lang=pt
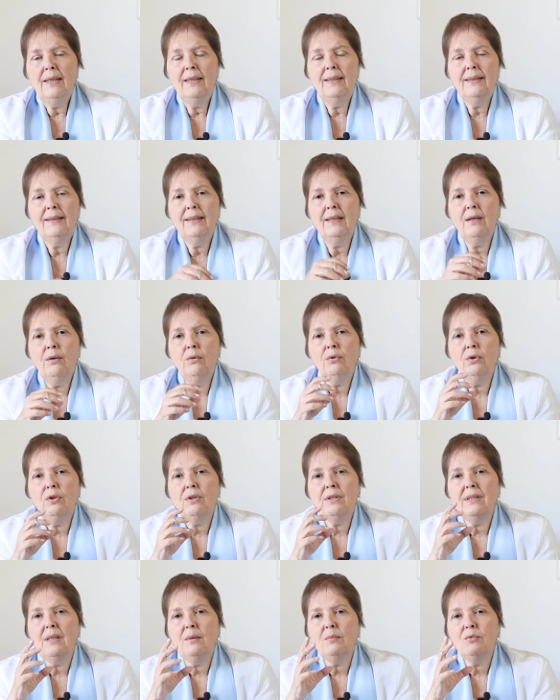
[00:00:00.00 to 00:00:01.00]
Então
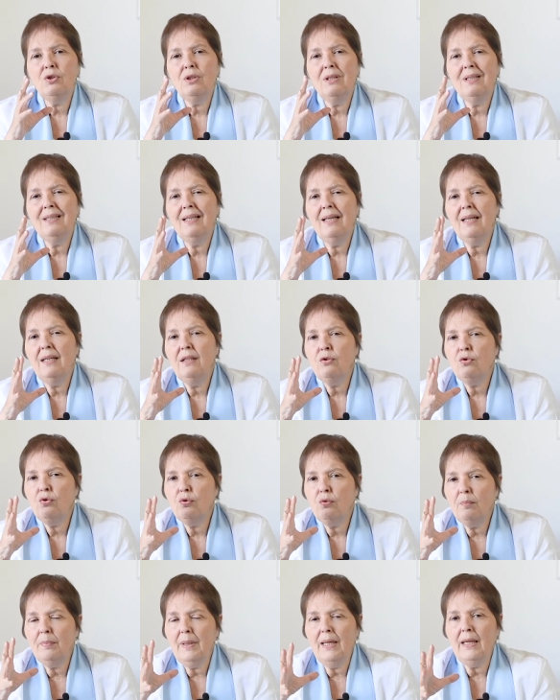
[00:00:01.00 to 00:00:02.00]
nós temos que ter
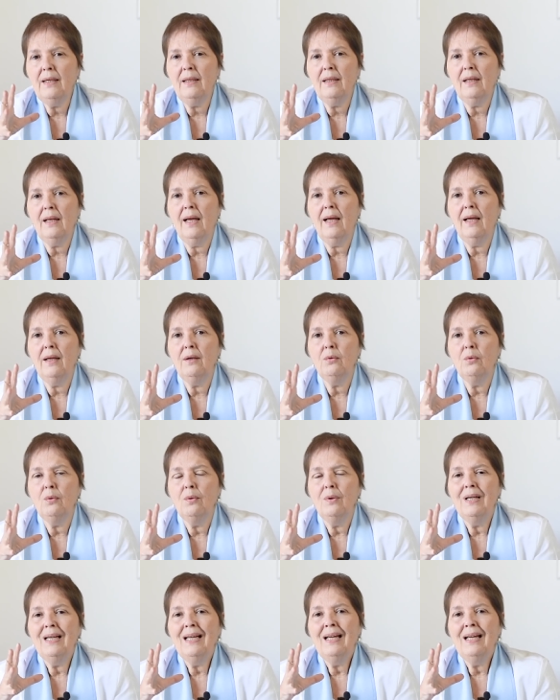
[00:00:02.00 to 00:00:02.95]
isso bem claro